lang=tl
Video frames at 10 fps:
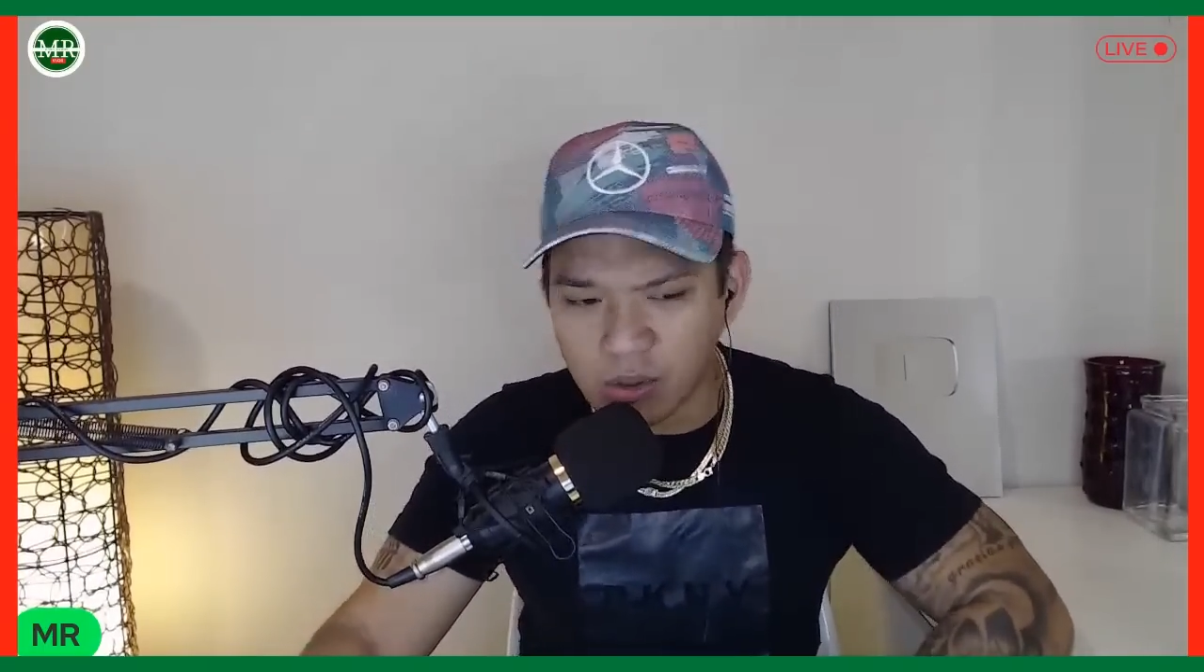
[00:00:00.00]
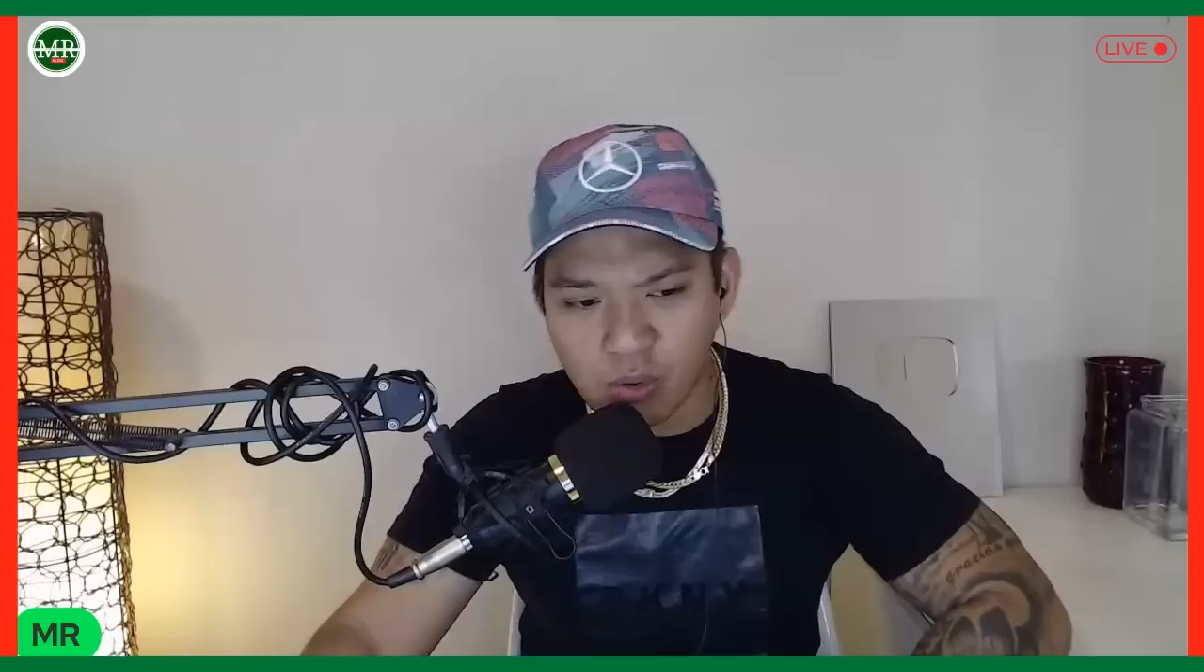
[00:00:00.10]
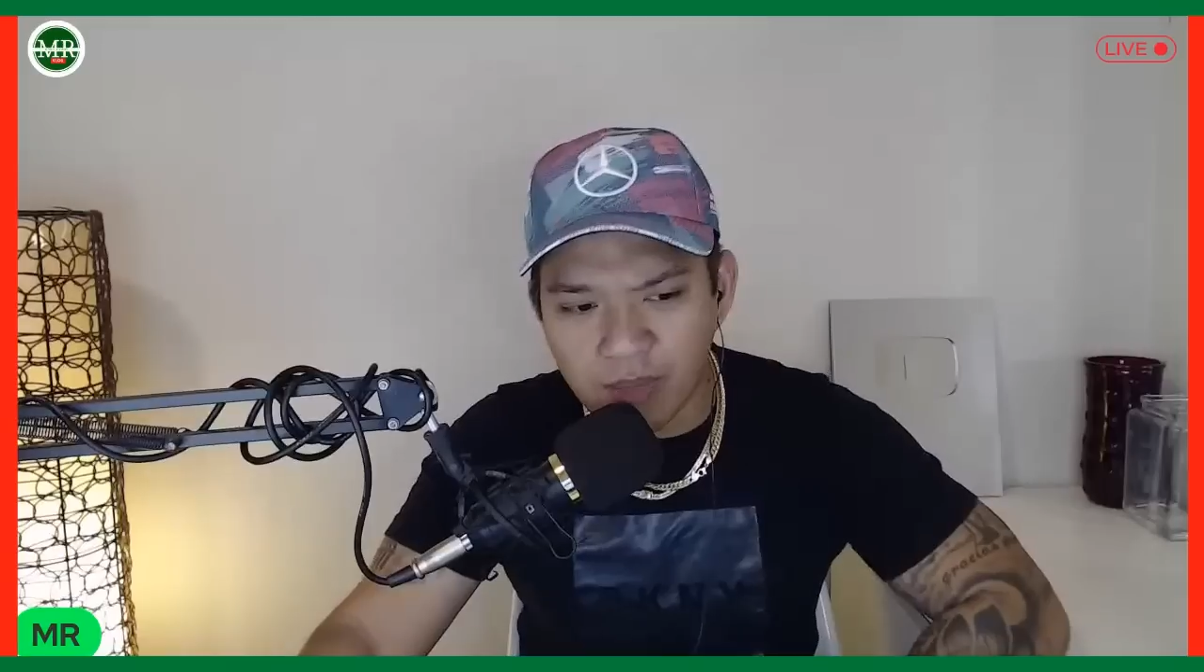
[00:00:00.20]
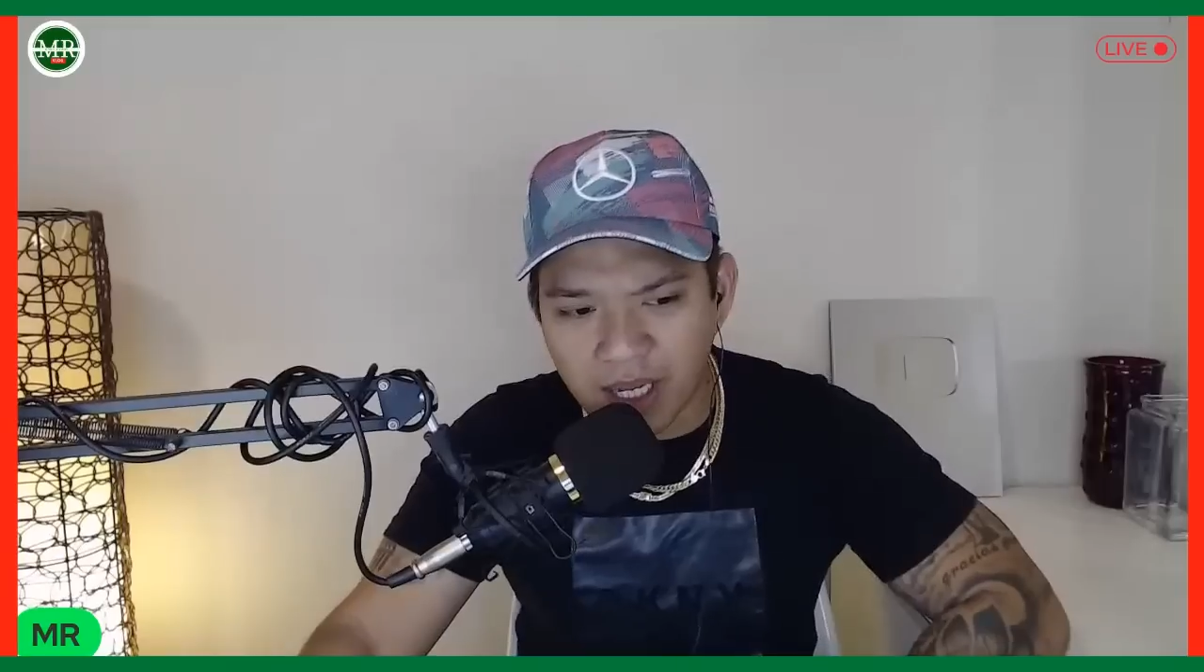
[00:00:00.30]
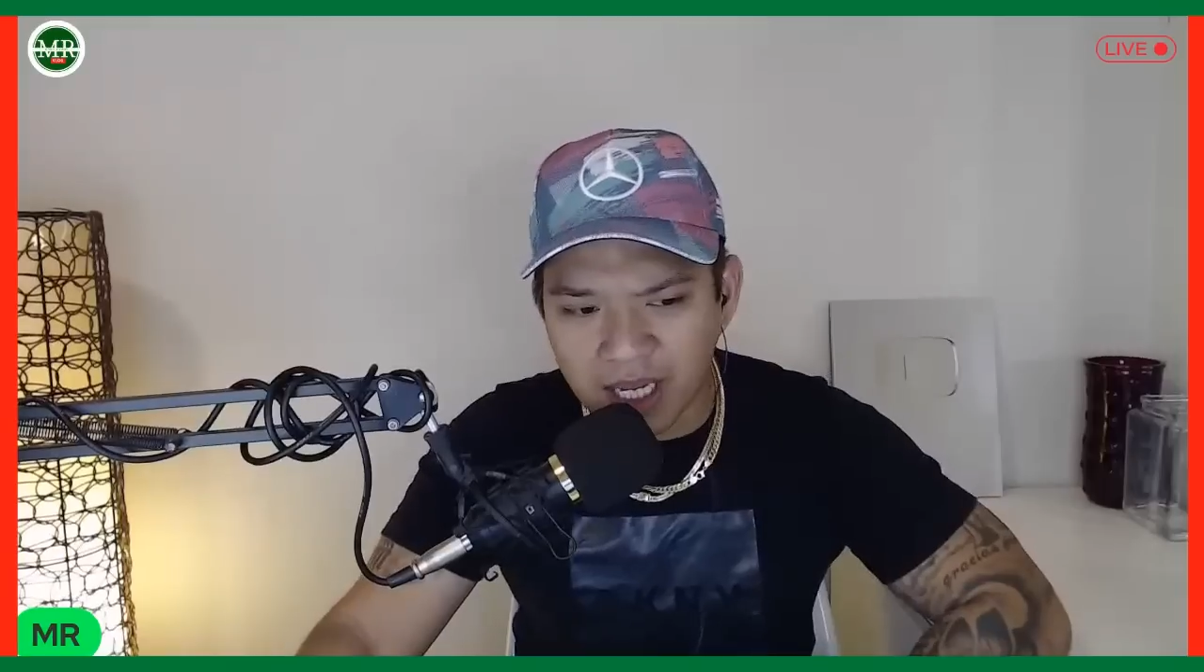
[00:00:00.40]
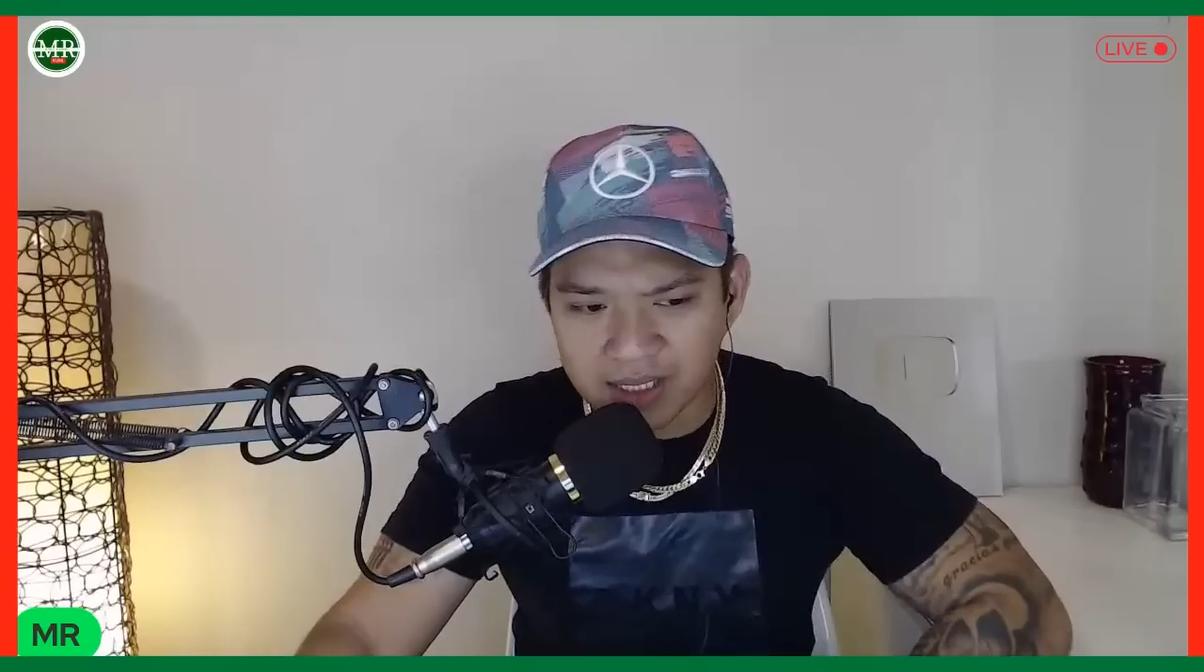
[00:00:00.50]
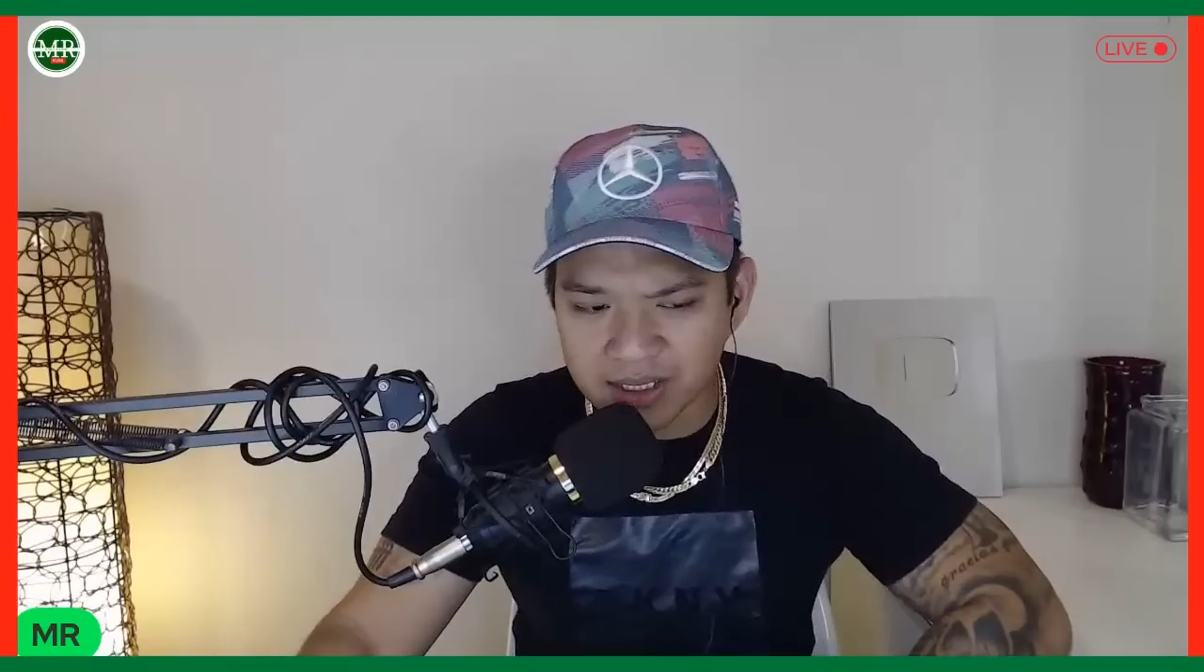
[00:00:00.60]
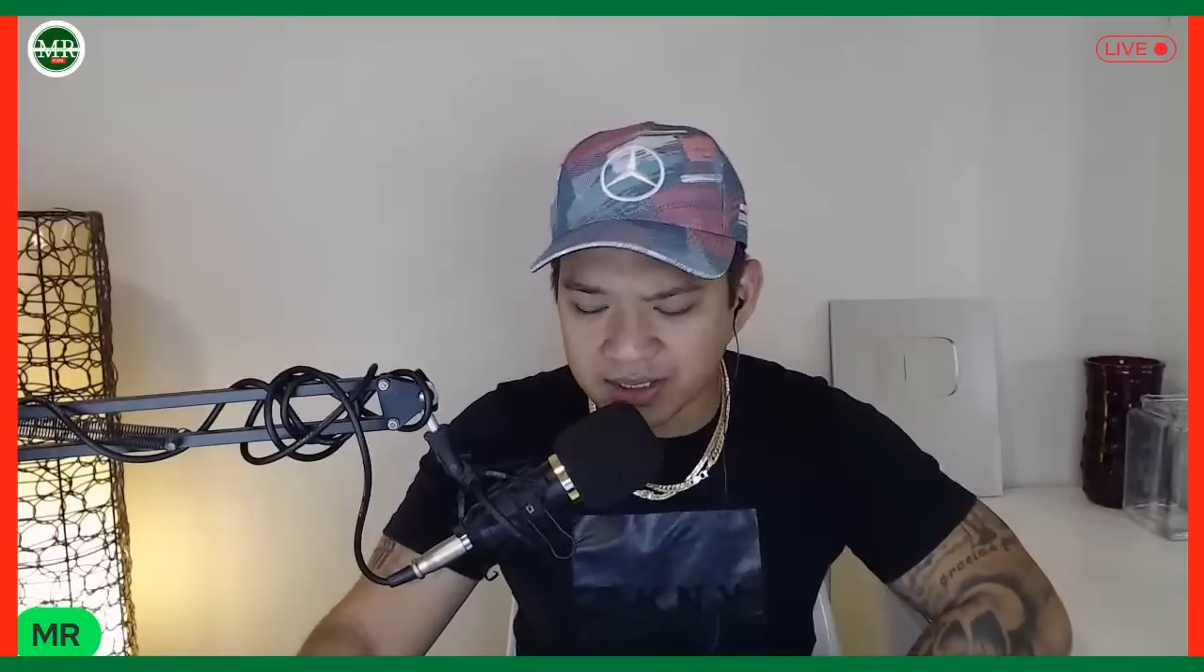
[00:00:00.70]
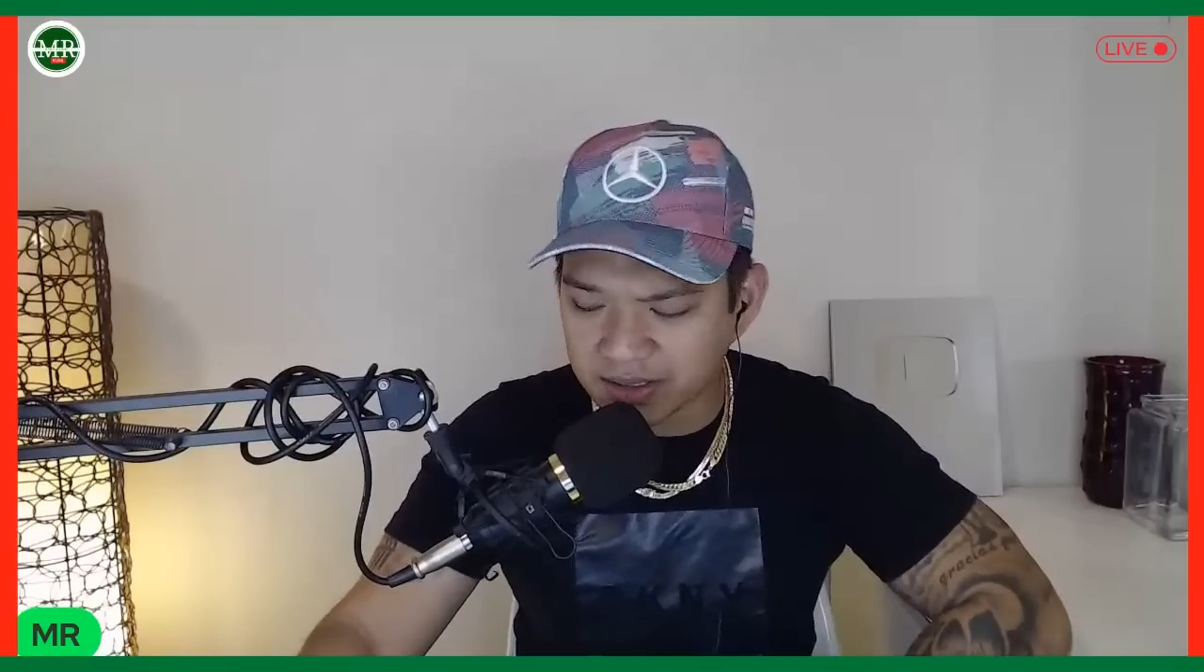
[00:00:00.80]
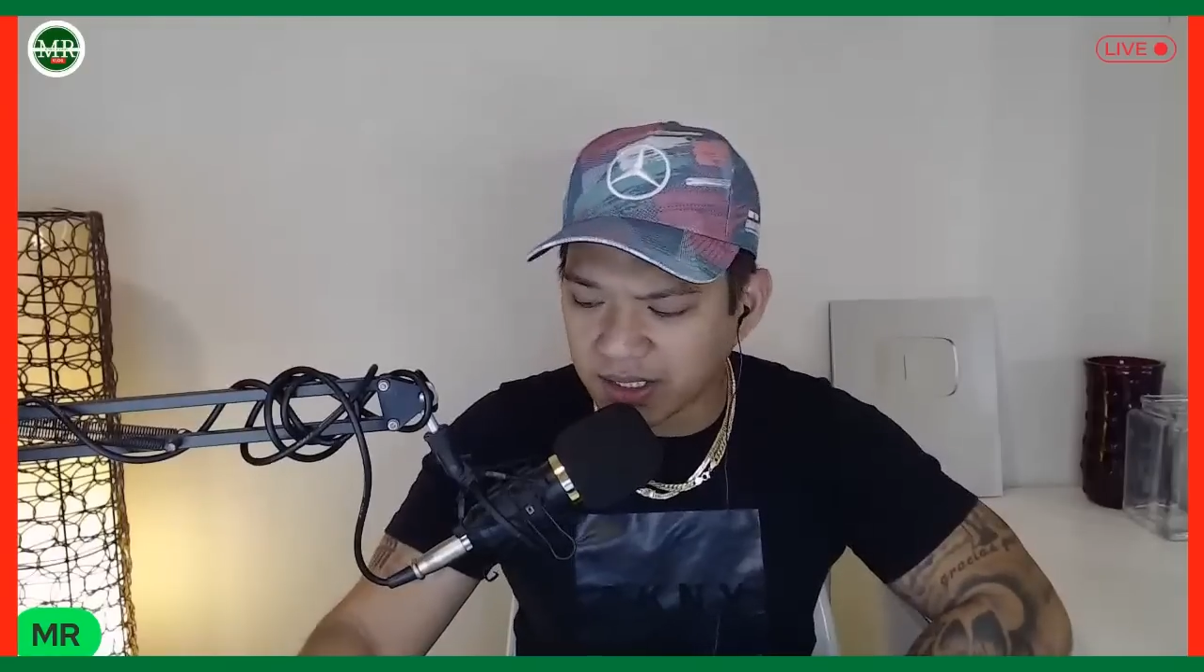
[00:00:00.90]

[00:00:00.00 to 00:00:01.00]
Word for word: ang umaasa sa